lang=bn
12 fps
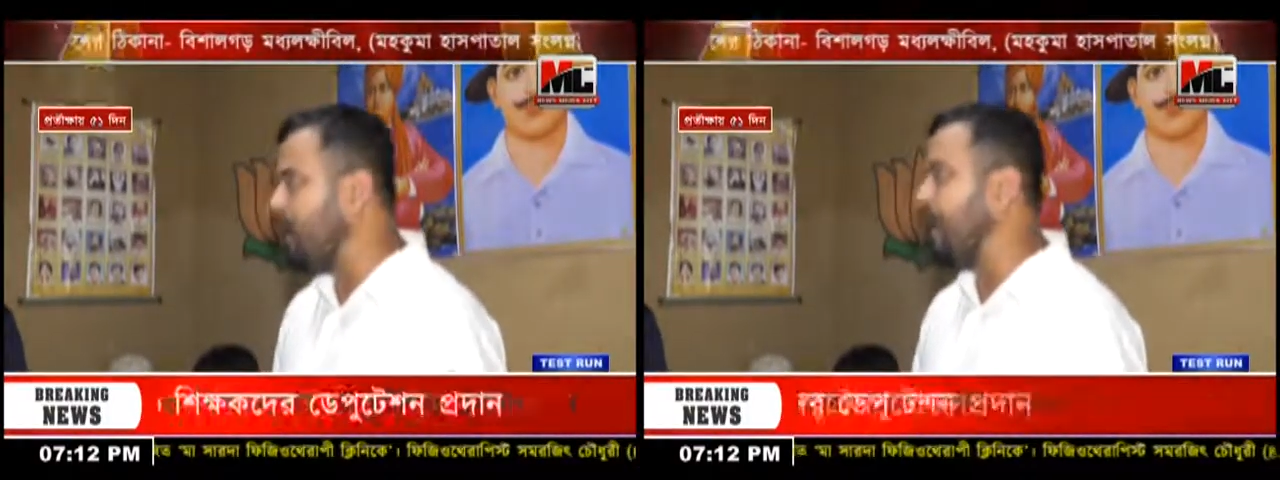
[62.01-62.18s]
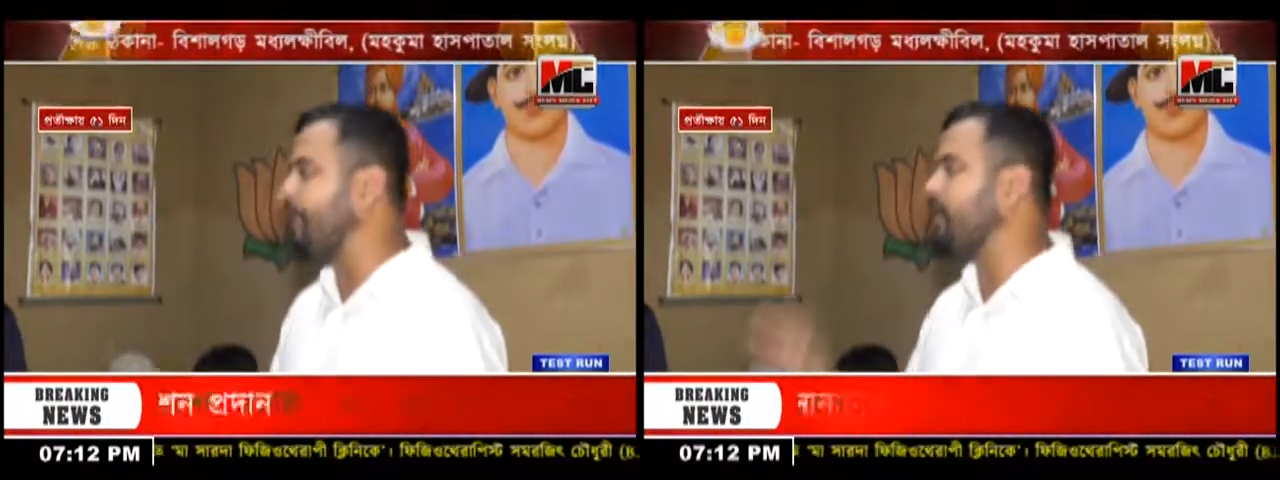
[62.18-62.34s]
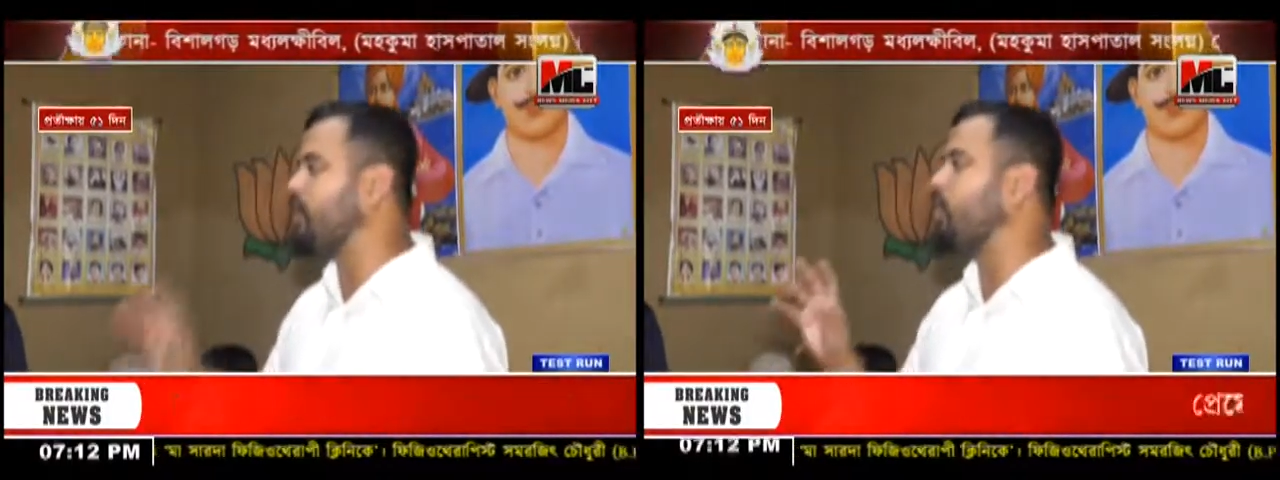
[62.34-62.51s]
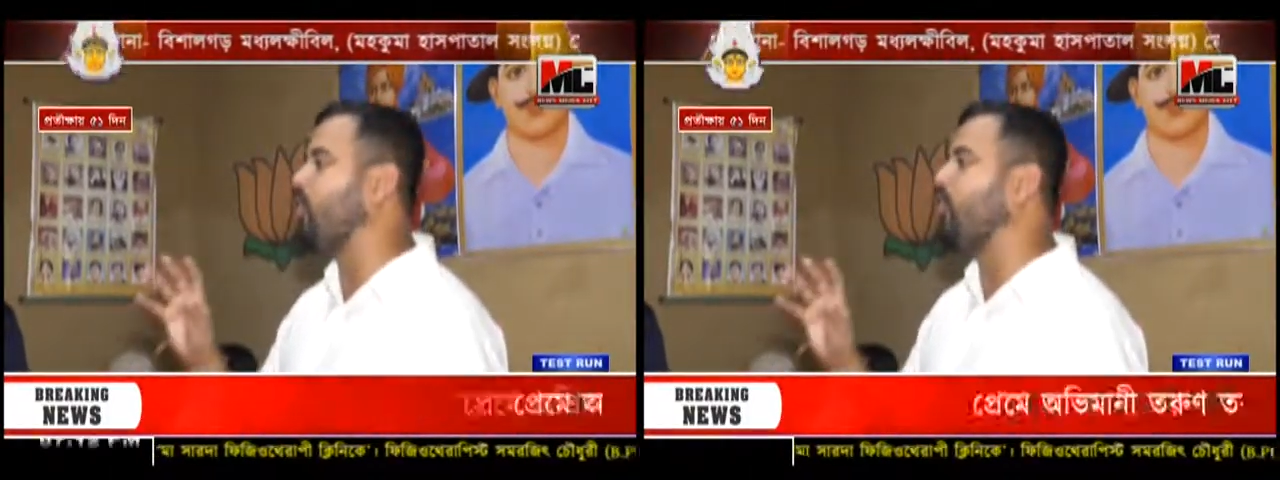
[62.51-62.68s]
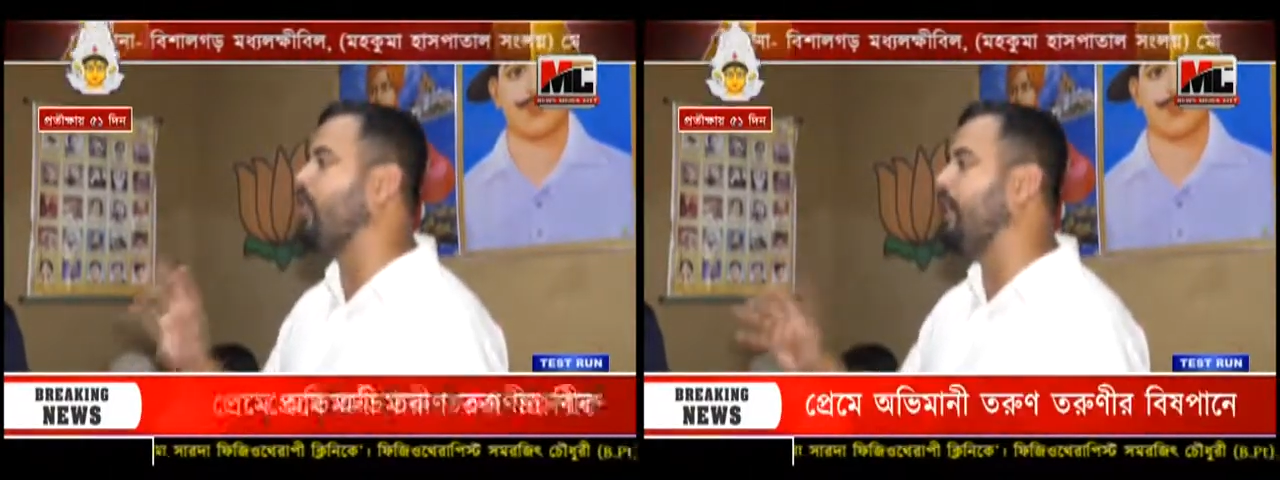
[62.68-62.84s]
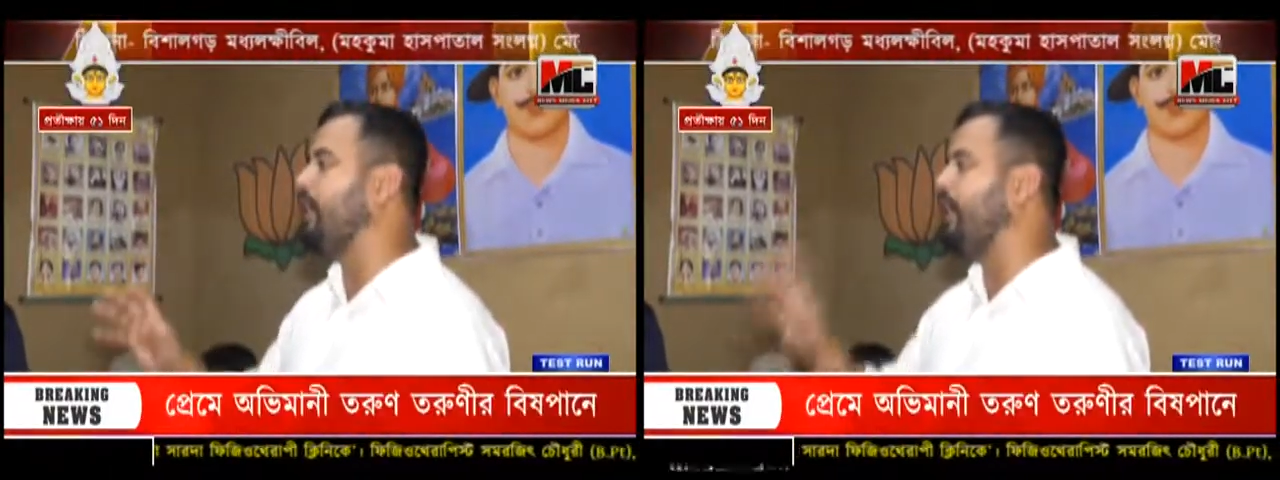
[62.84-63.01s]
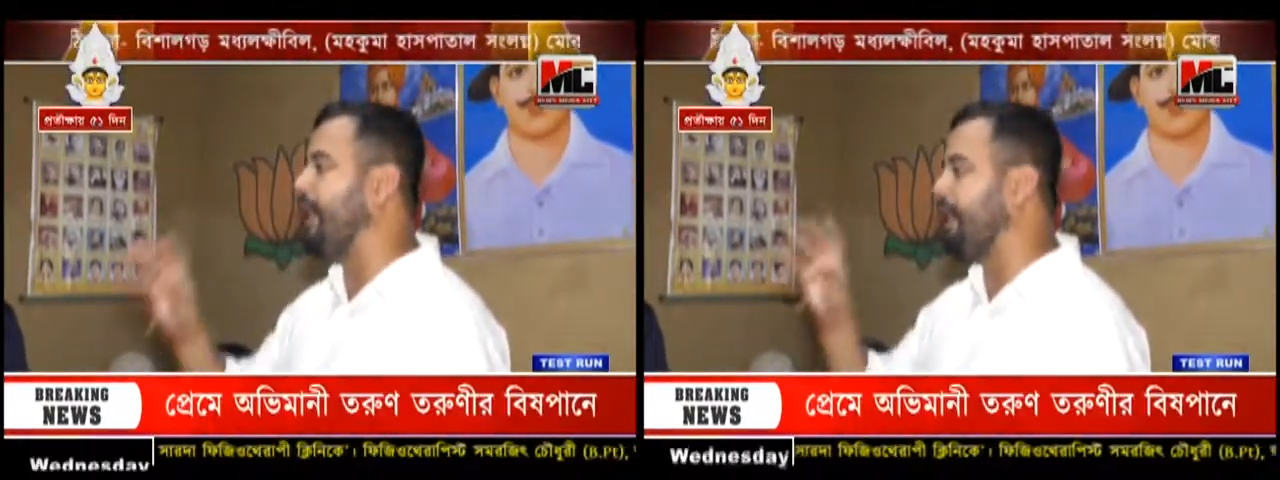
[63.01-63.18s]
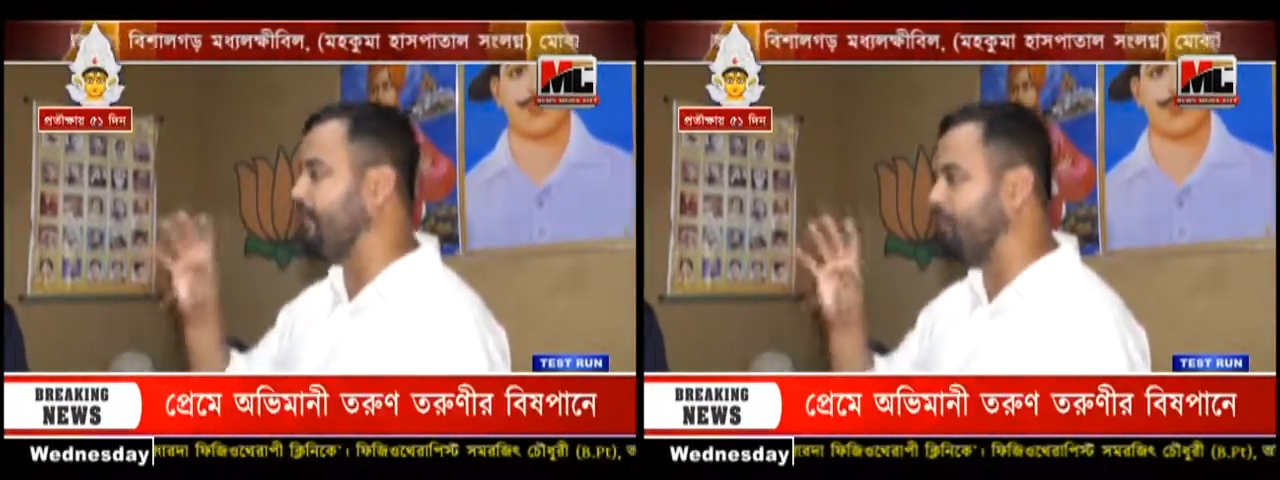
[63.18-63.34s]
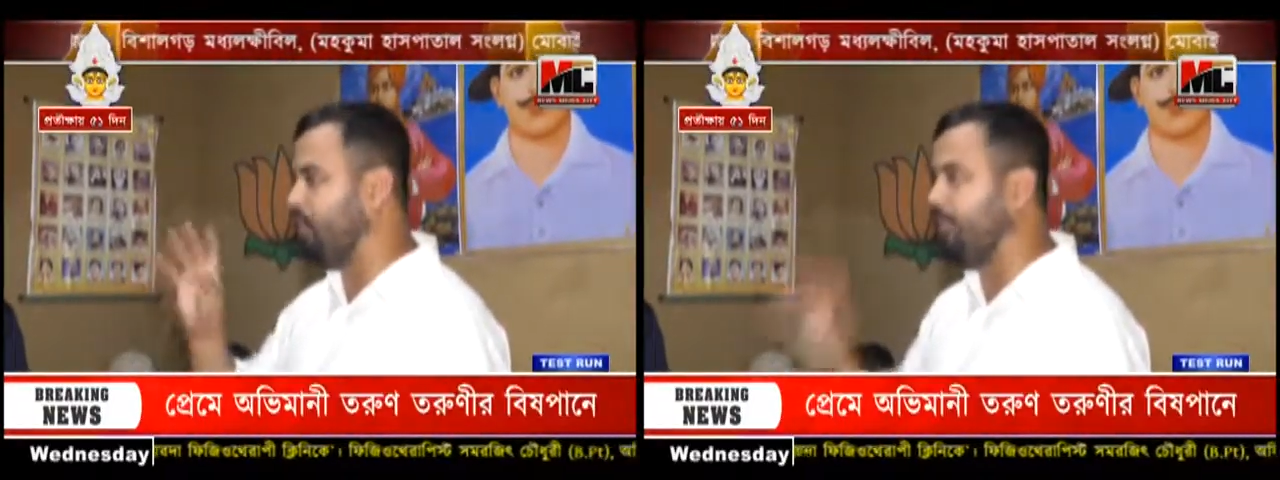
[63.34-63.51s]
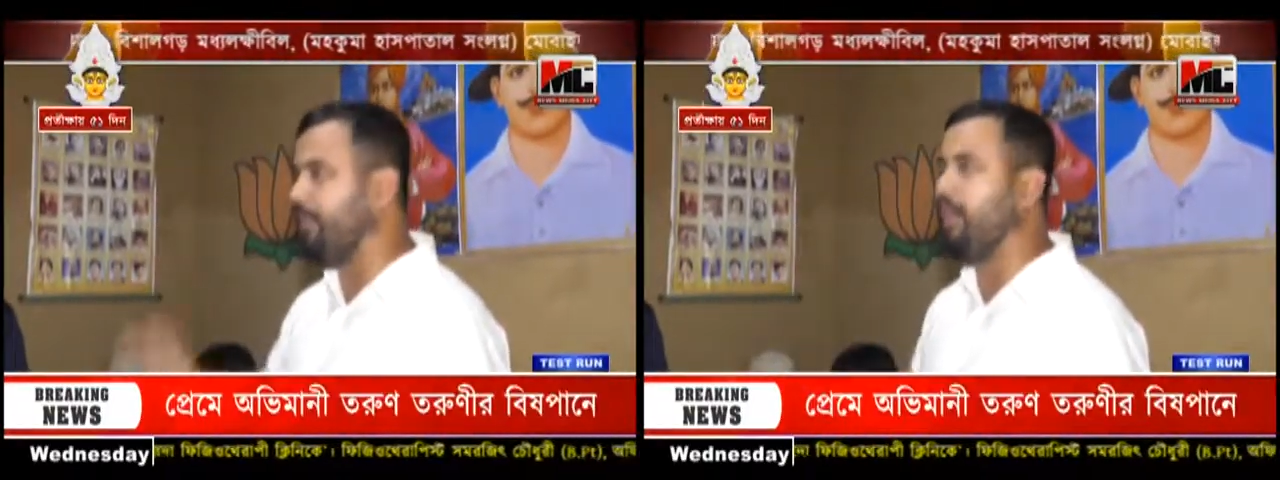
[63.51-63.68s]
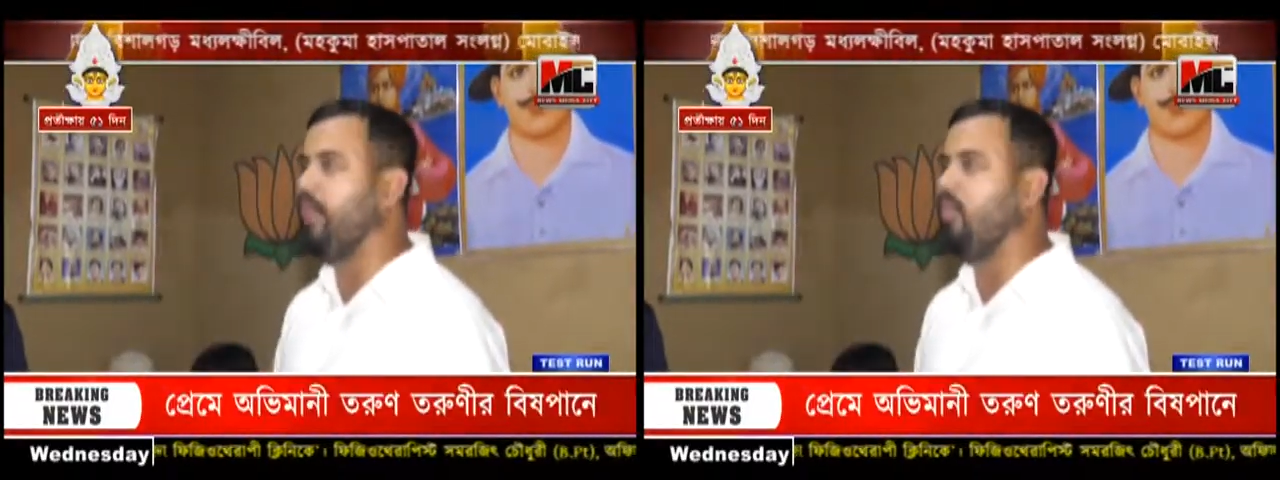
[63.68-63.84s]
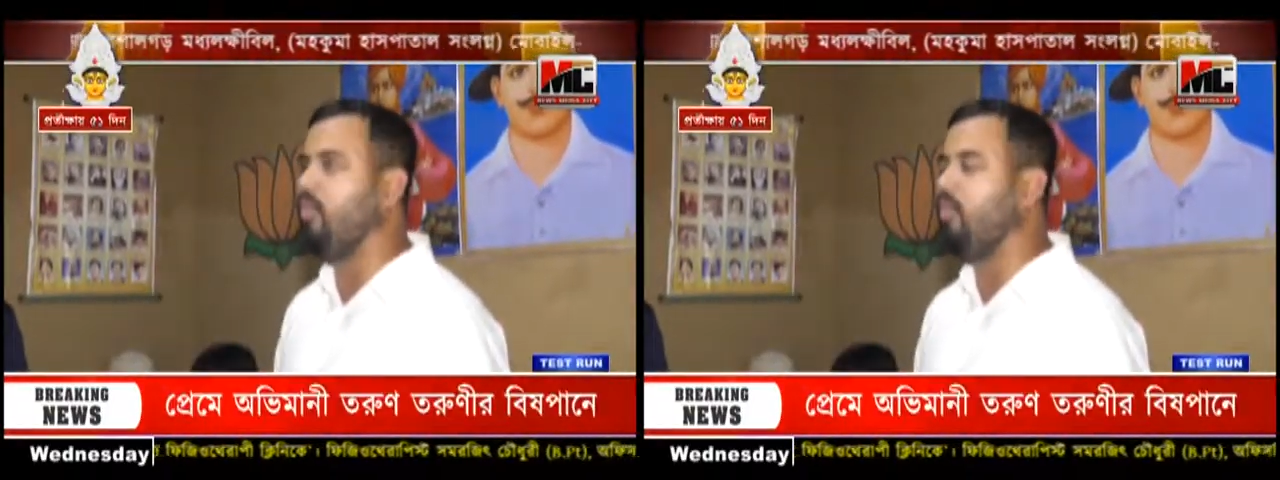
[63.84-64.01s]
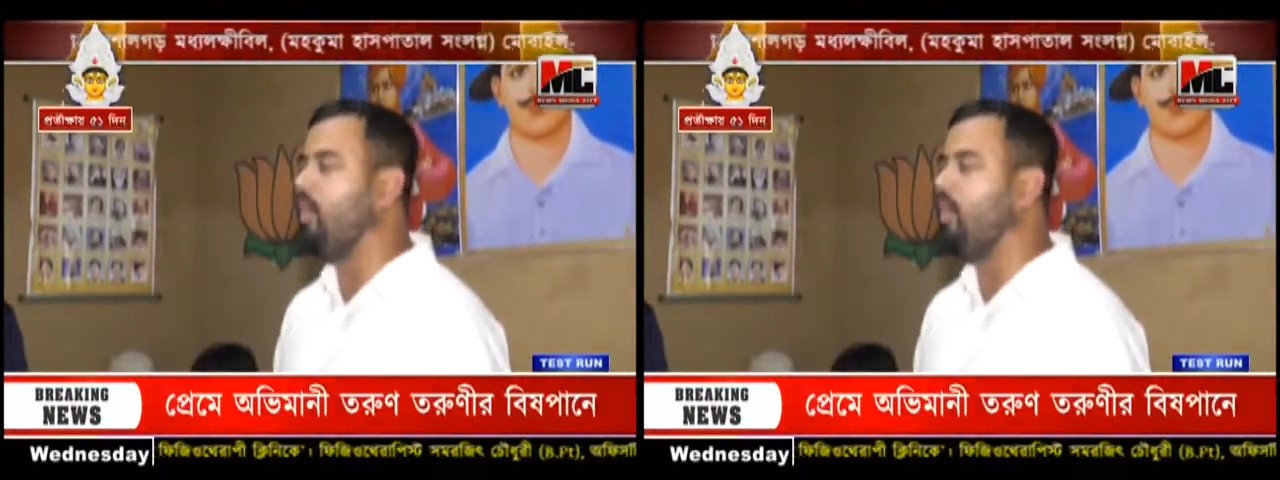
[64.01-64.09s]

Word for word: আমরা সকলে এক পরিবারের লোক